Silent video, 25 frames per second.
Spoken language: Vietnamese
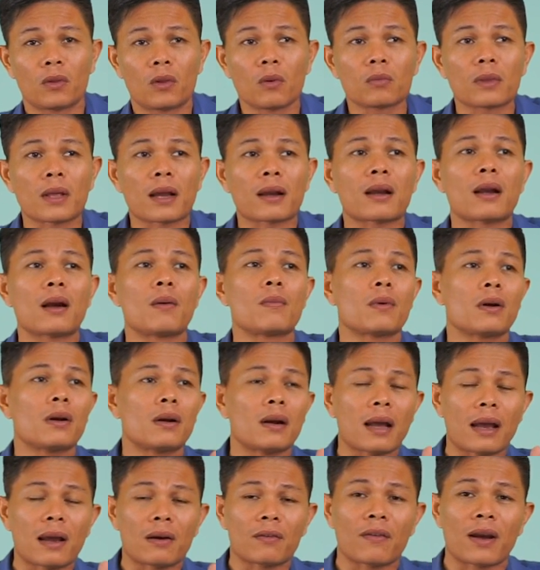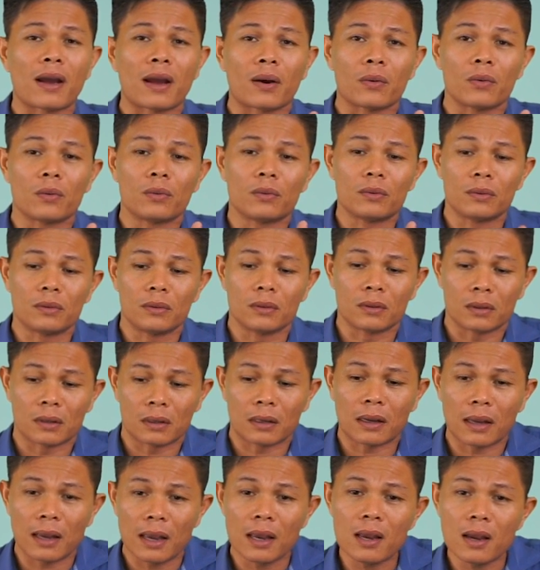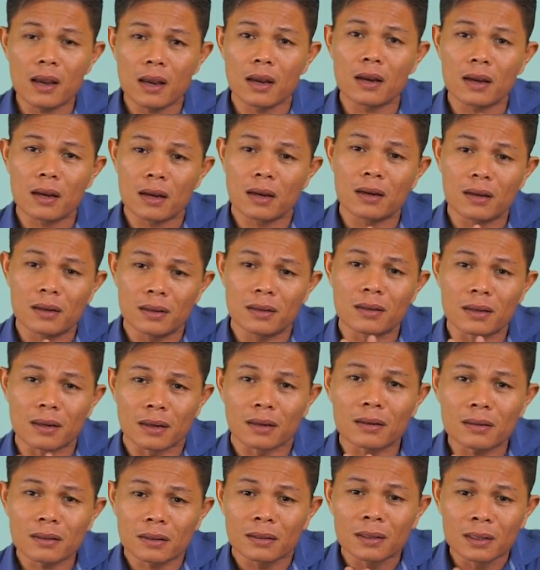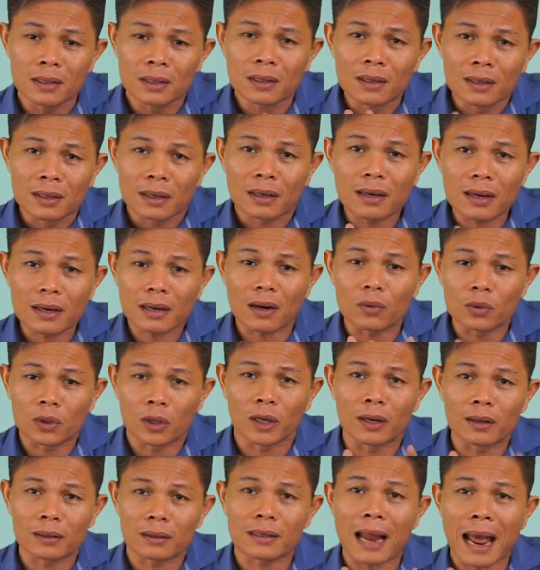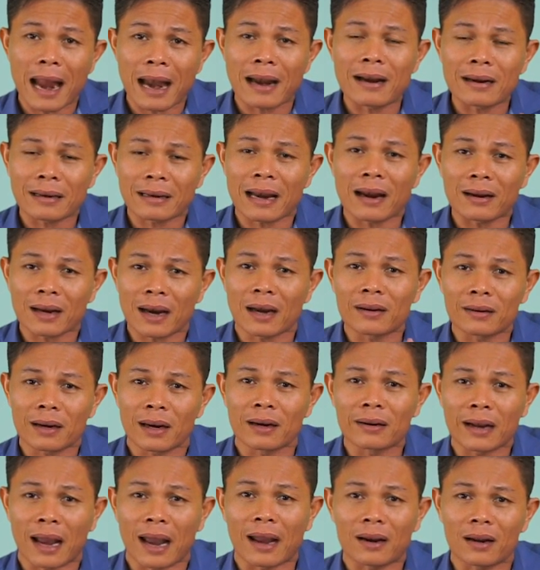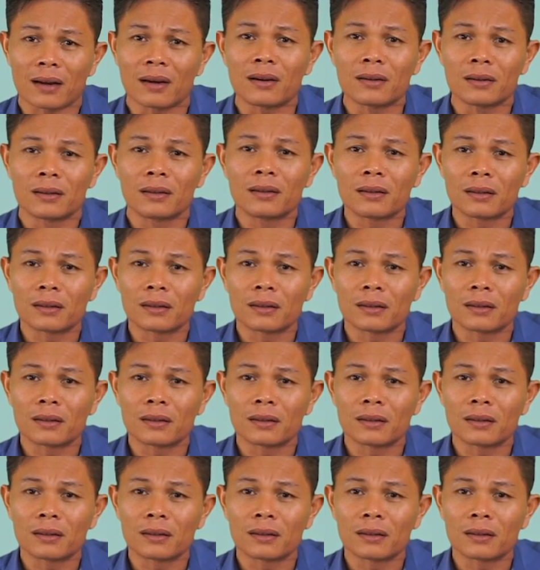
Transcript: chúng ta không có lao vào cái những cái câu chuyện tranh tranh tranh tranh cãi đó